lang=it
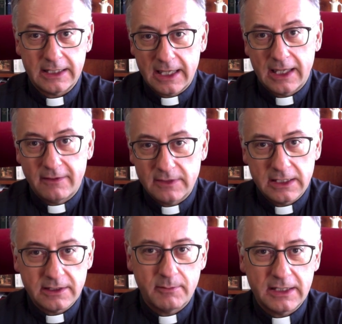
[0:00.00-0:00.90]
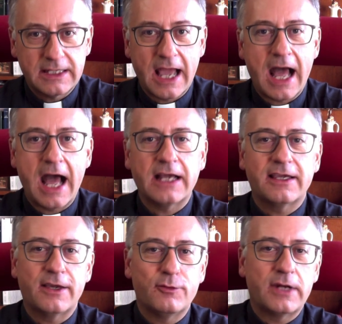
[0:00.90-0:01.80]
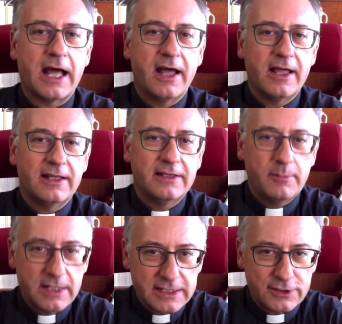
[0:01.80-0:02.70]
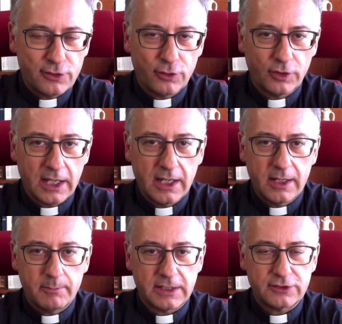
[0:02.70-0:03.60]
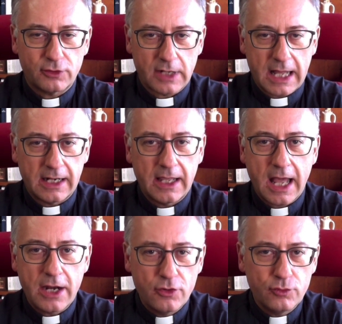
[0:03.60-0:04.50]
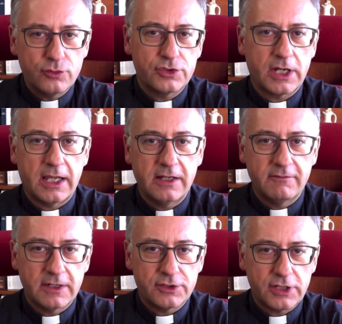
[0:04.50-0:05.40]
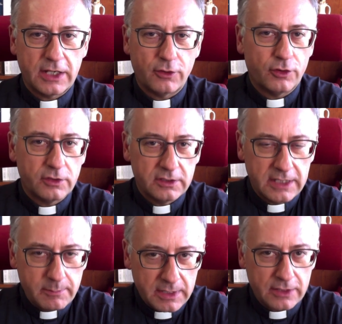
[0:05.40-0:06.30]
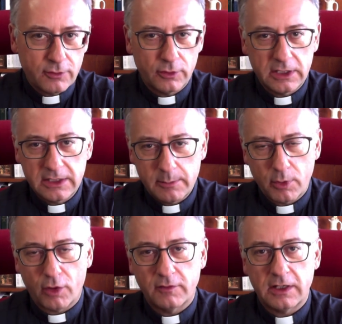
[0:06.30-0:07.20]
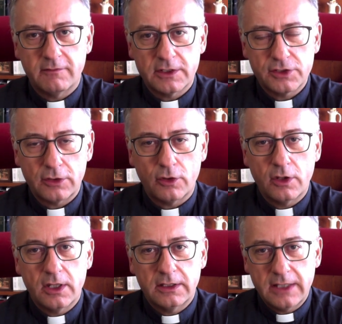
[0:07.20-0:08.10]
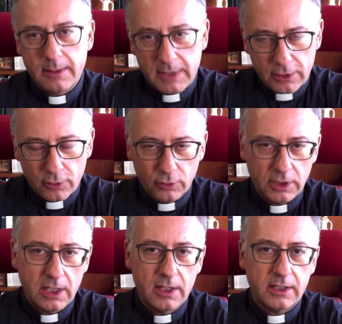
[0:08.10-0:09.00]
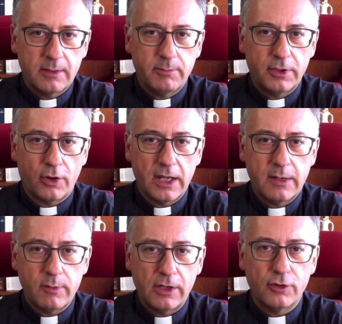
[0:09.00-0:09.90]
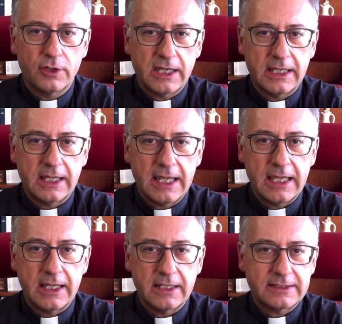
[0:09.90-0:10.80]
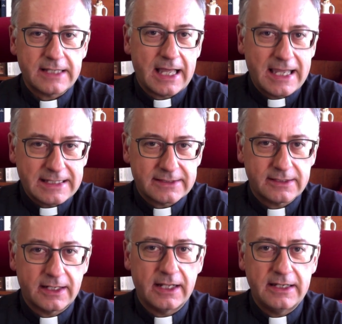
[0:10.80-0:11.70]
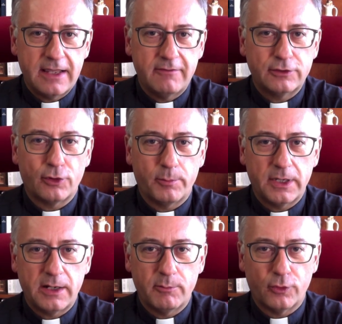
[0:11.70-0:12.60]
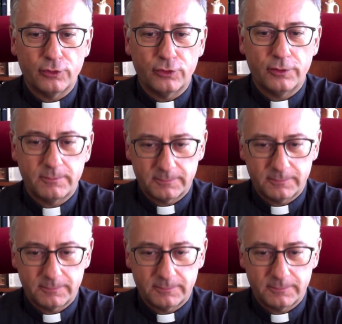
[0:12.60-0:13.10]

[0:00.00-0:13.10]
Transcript: che evidentemente ha anche una dimensione pastorale, annuncia il Vangelo dei piccoli, dei poveri, il Vangelo dei minori, che però è quello che è, sa essere lievito per il mondo.